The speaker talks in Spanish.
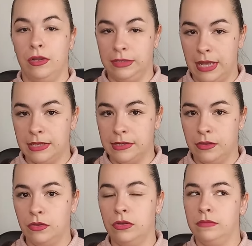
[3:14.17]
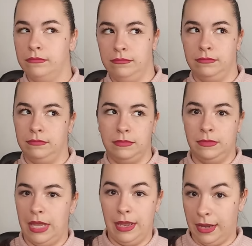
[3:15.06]
estás haciendo mm,
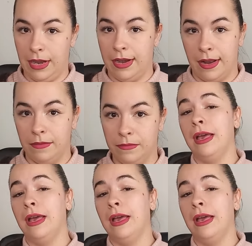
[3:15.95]
en general.